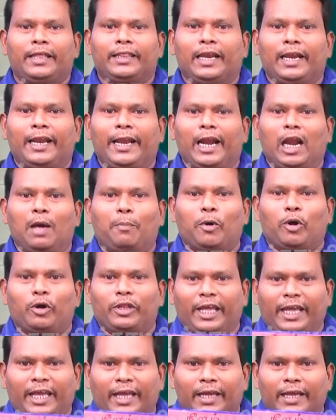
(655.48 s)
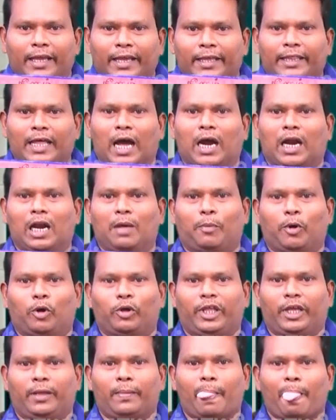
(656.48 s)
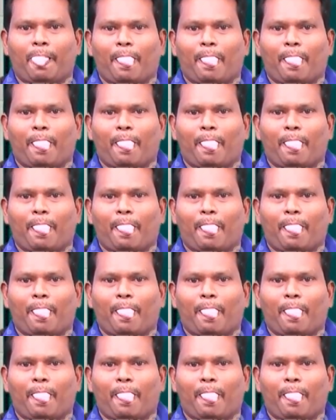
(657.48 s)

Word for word: இதில் நீளப்பகுதி இது அகலப்பகுதி